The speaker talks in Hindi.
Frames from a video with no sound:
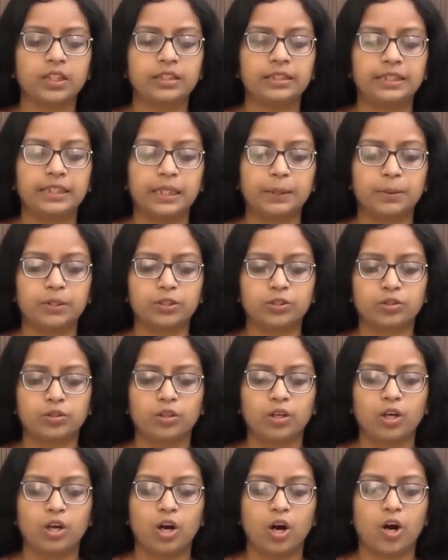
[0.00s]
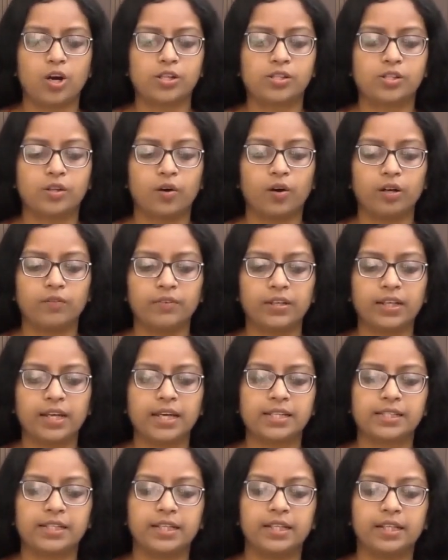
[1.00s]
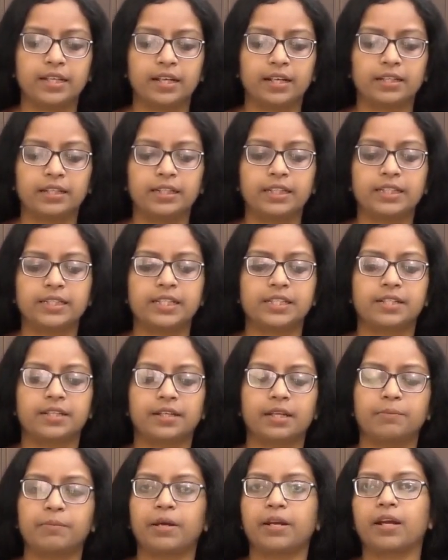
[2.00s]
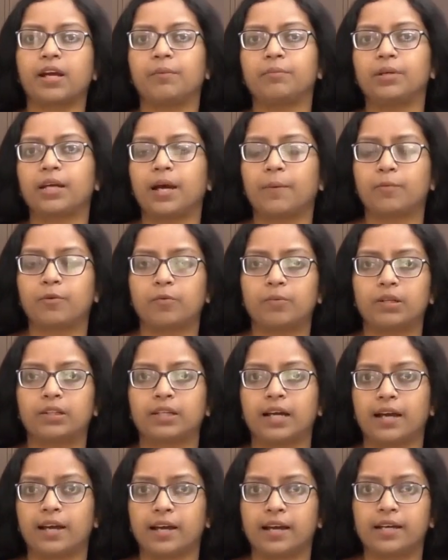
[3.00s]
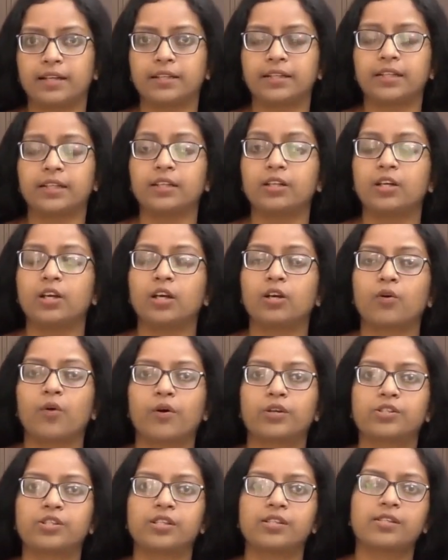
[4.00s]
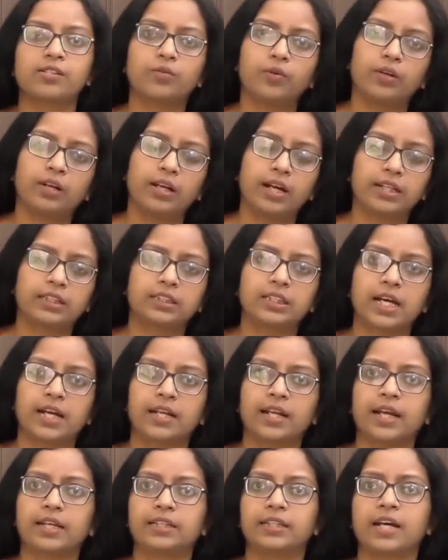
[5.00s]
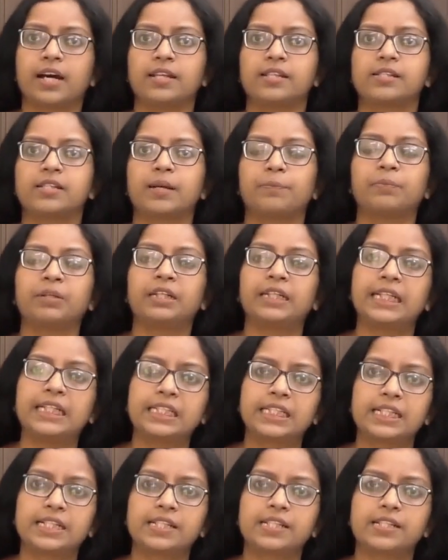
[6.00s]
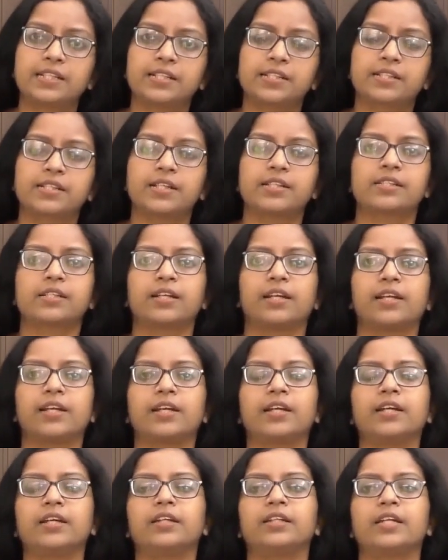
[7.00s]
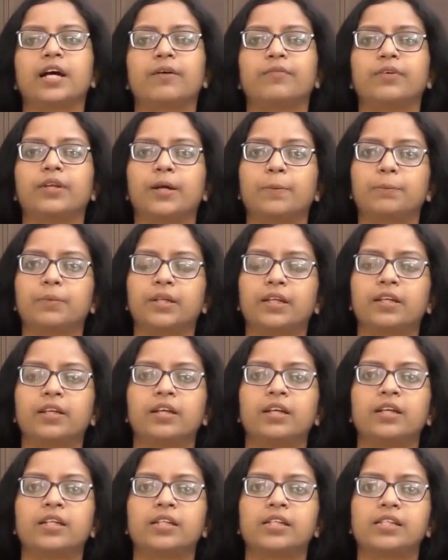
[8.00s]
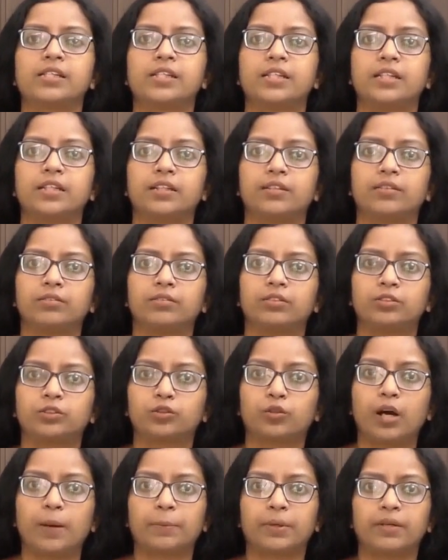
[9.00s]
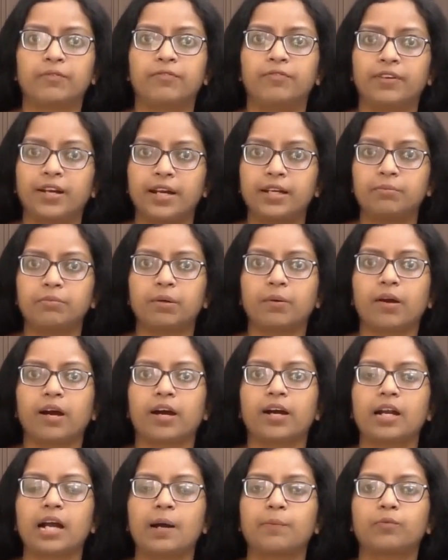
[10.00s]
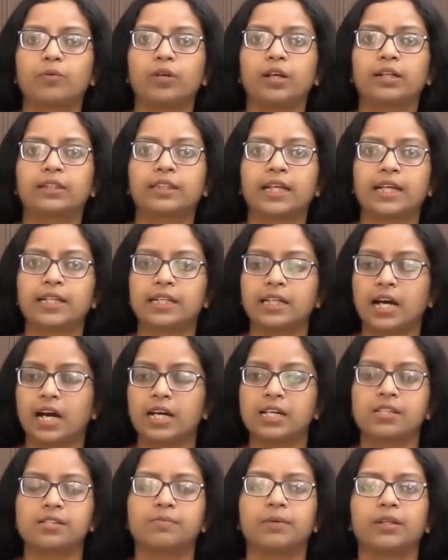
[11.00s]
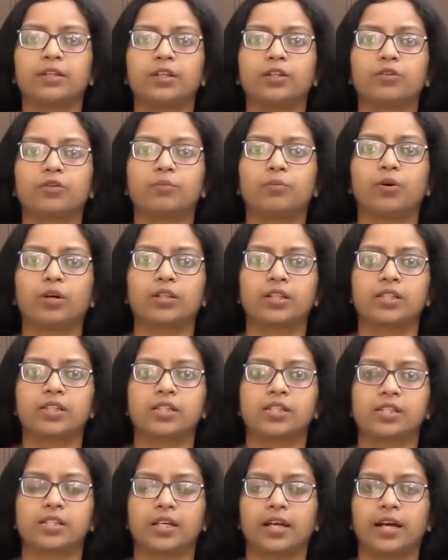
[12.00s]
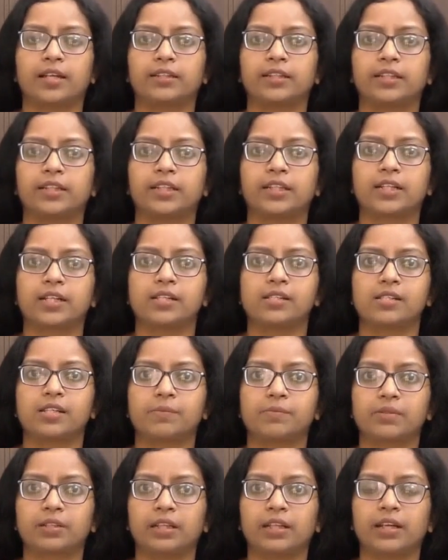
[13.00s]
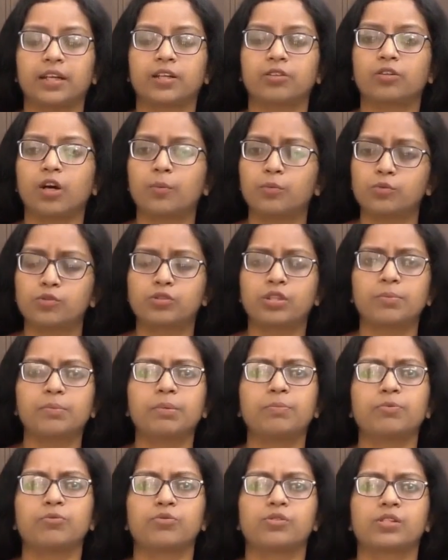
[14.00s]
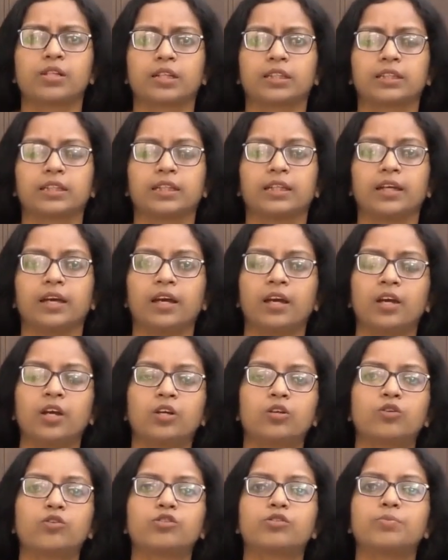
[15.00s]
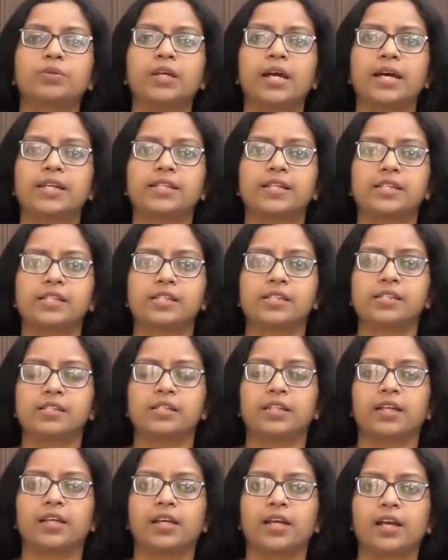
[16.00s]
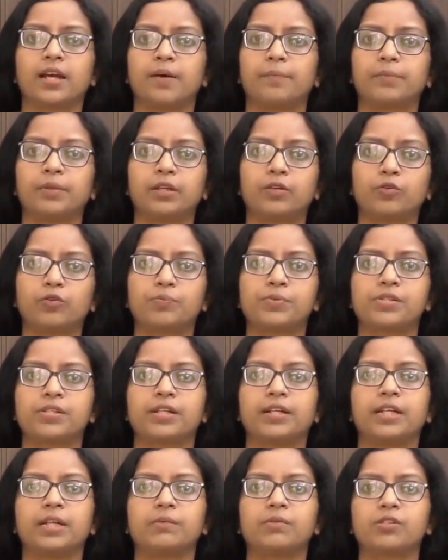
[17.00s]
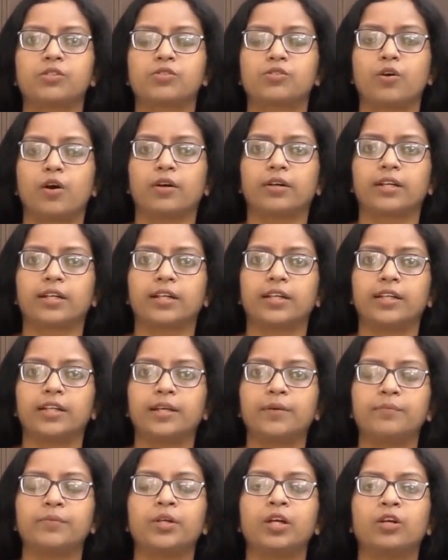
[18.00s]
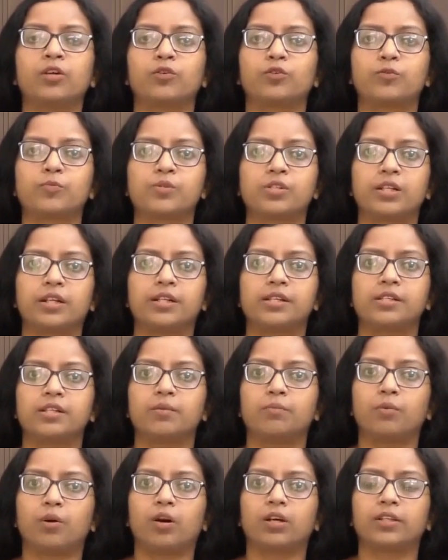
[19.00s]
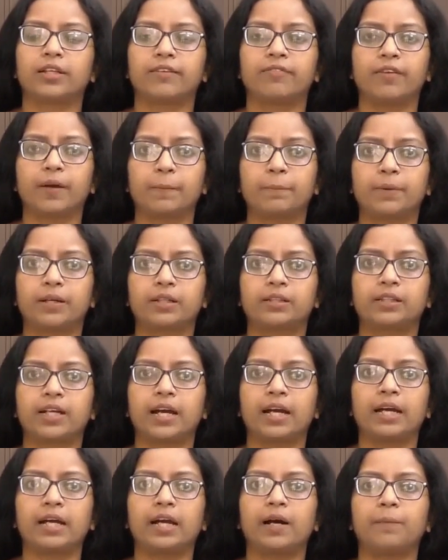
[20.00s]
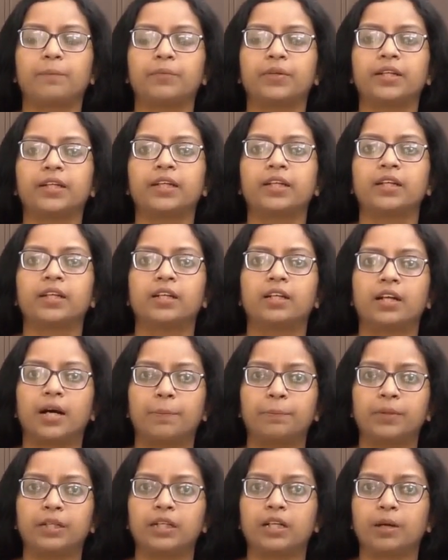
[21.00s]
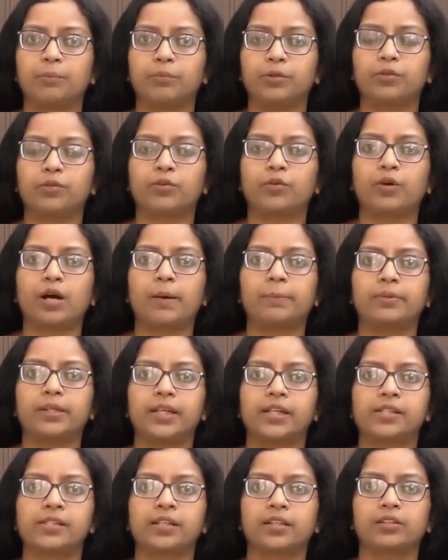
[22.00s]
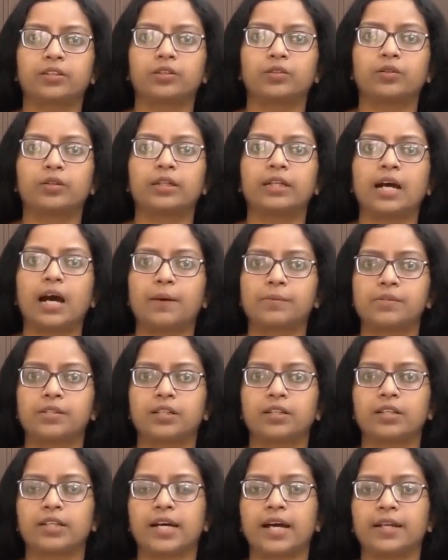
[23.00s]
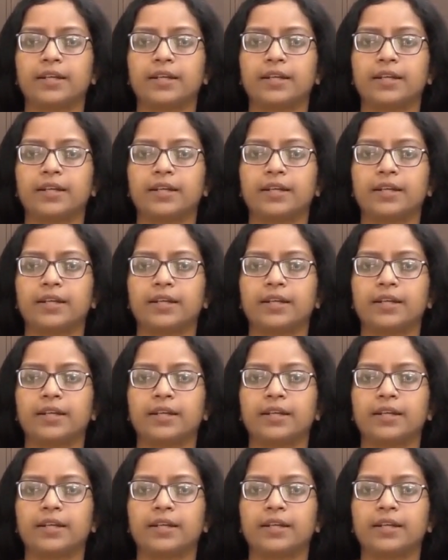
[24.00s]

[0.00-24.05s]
ठीक है बच्चों और सॉल्विंग ऐसे ही करनी है जैसा कि मैंने अभी आपको बताया है कि क्वेश्चंस को लग जाना है ध्यान से अपने टीचर से डिस्कस करिए या फिर अपने किसी जो आपके फ्रेंड में अगर आपको लगता है कि हाँ इस बंदे को बहुत अच्छे से आती है कंसेप्ट क्लियर है तो आप उससे भी पूछ सकते हैं कुछ भी ऐसा चीज़ नहीं है अपनी ग्रुप स्टडी भी स्ट्रांग रखिए ग्रुप स्टडी से बहुत इफेक्ट पड़ता है अपनी अपनी कमियों को आप देख सकते हो कि आपसे क्या